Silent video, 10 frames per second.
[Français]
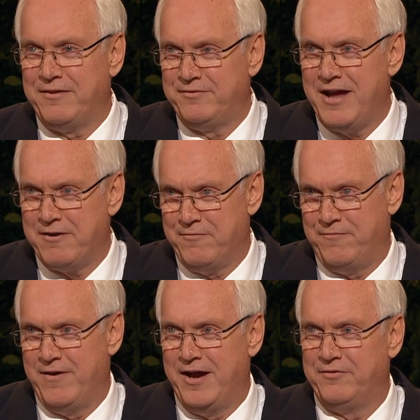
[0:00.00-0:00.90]
Comme je
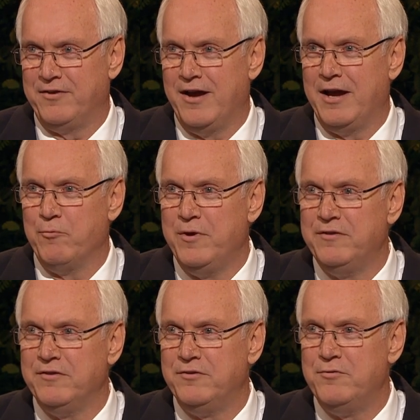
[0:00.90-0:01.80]
n'étais pas vraiment prêt
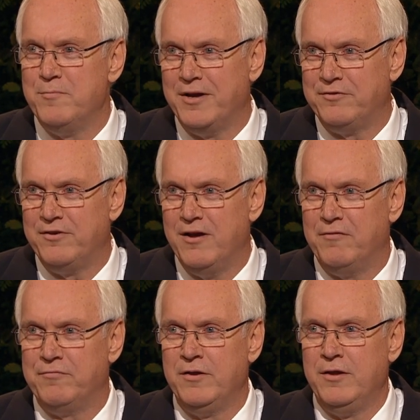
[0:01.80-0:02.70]
à faire ce
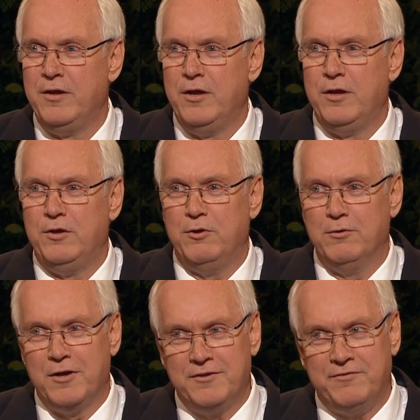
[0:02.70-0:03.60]
sacrifice, j'ai cherché
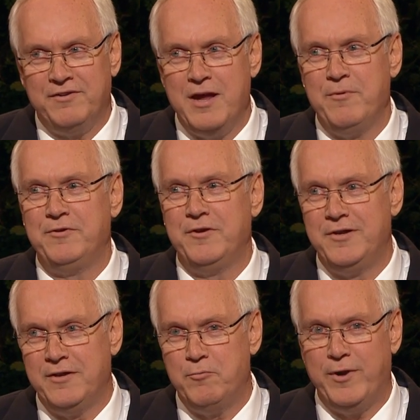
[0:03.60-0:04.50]
des excuses.
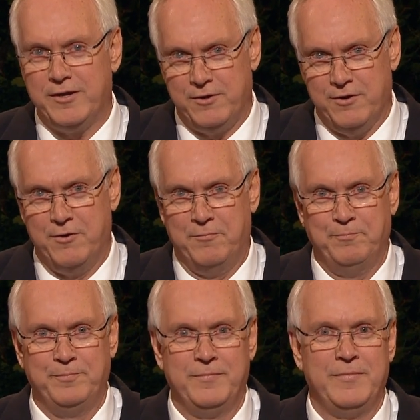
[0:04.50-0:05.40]

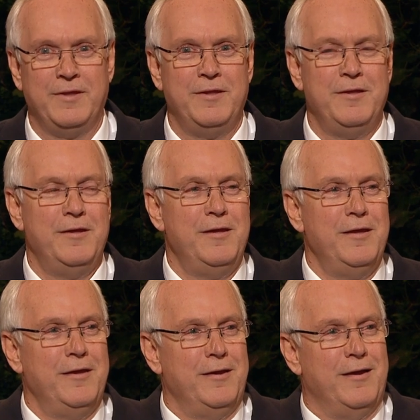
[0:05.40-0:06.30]
Tu n'as pas l'air plus
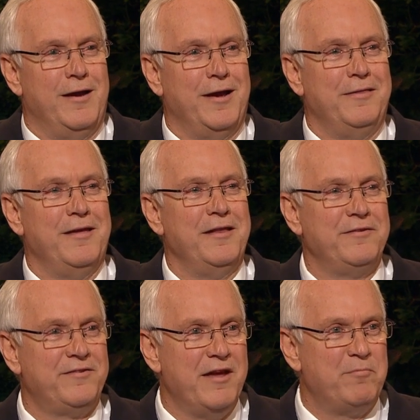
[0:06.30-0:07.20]
vieux qu'il y a une semaine.
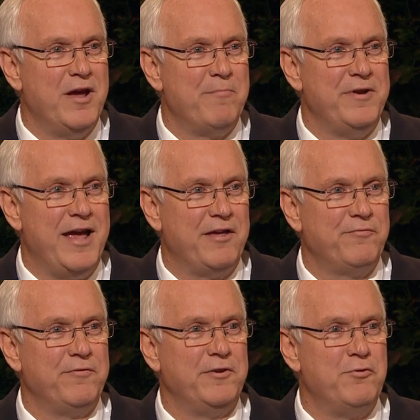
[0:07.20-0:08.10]

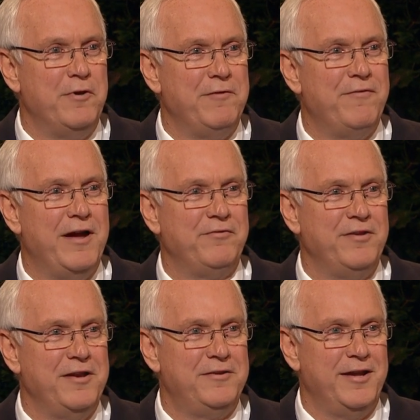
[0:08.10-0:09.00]
Je me suis
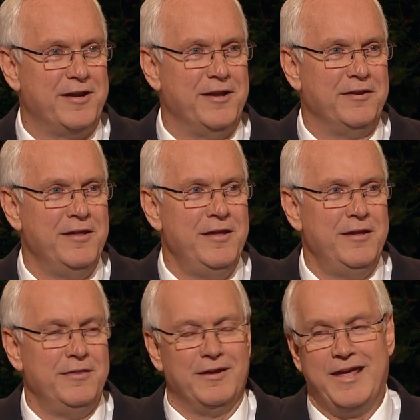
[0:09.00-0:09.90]
alors avancé et
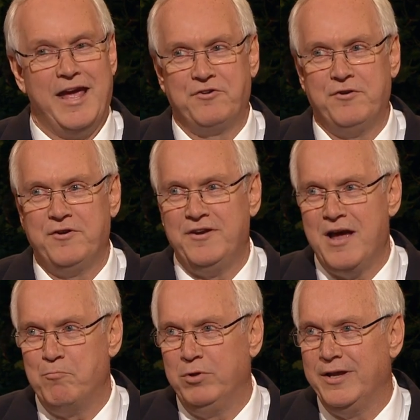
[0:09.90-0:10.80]
j'ai demandé un billet à
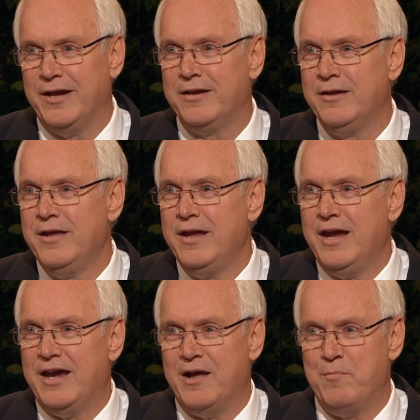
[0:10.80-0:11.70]
25 cents.
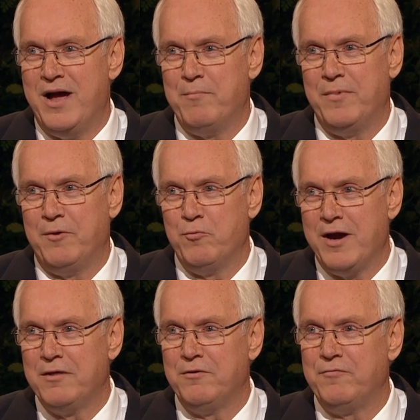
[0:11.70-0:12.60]
Le
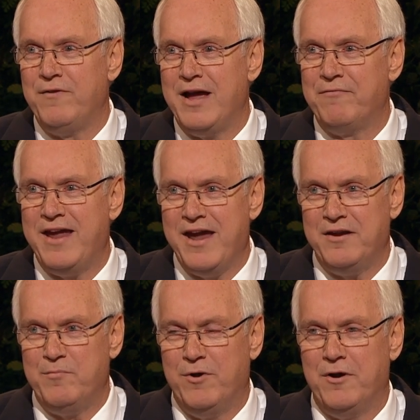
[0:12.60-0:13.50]
caissier n'a pas
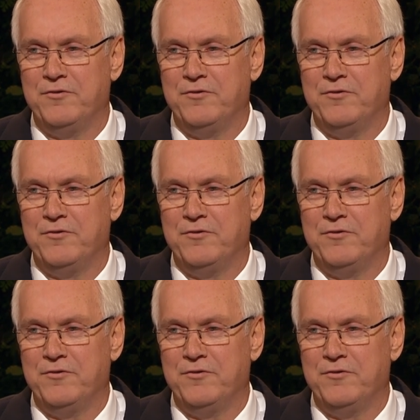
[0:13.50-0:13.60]
sourcillé